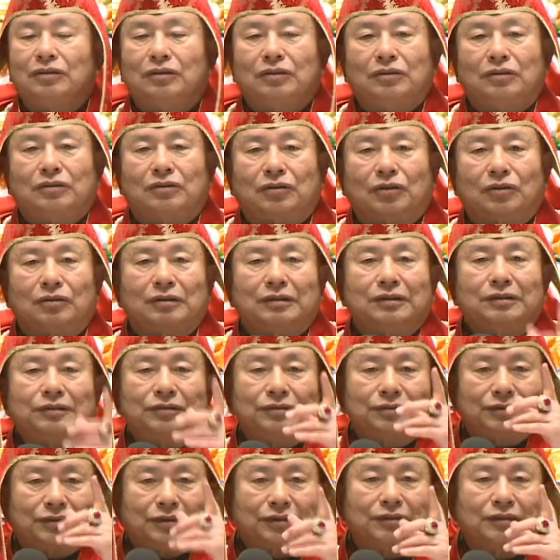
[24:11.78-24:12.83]
所以
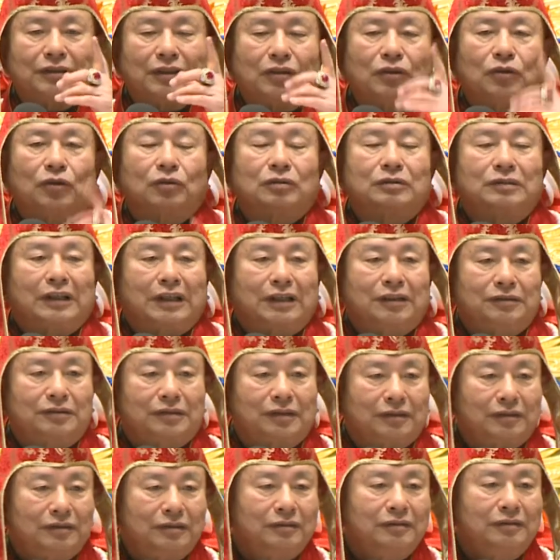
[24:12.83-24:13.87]
今天红财
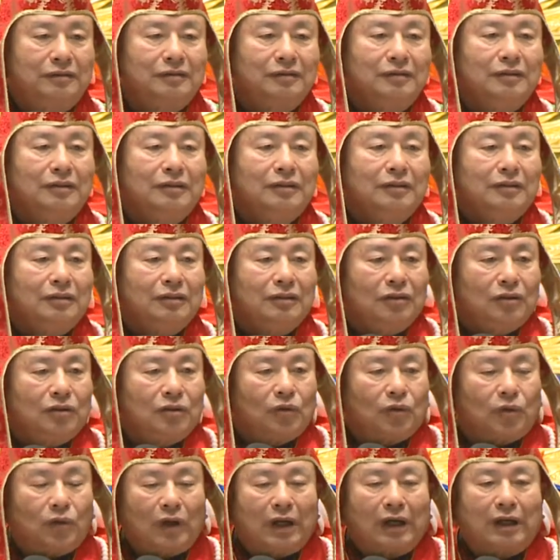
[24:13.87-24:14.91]
神
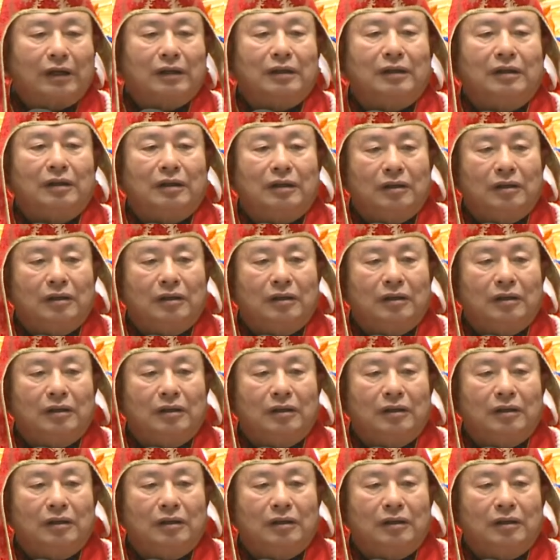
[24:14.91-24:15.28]
放